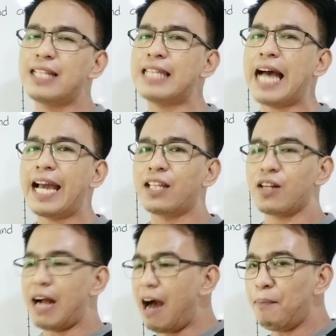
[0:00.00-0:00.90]
it's
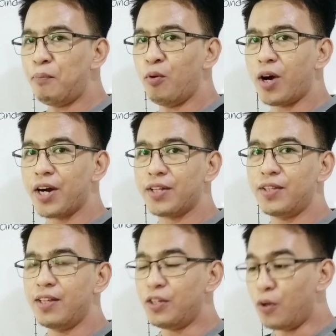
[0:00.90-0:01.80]
either
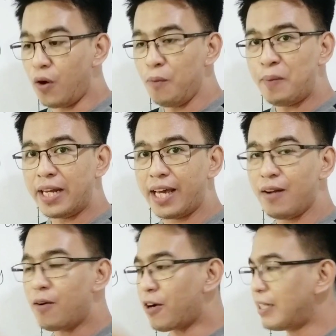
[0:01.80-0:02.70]
upward yung
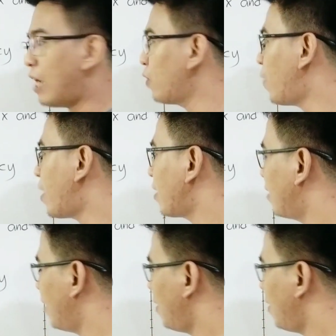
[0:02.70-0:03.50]
opening or downward.